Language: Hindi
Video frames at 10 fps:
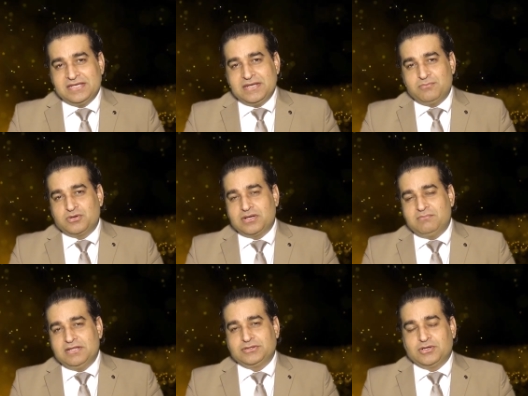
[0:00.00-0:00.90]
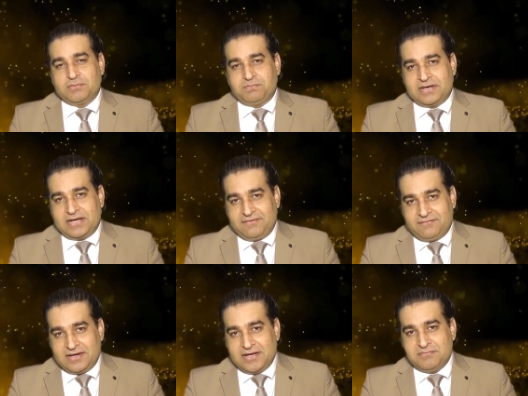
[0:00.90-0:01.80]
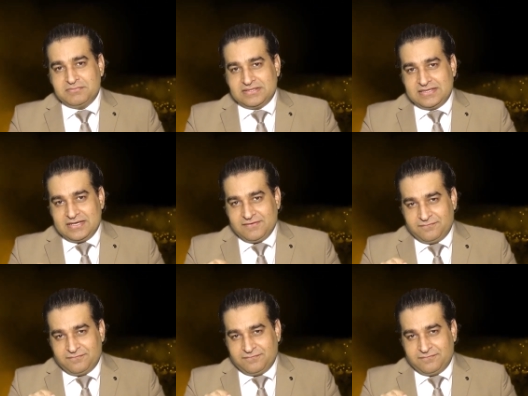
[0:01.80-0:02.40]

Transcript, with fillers: ये मुकम्मल तौर पर आवाम की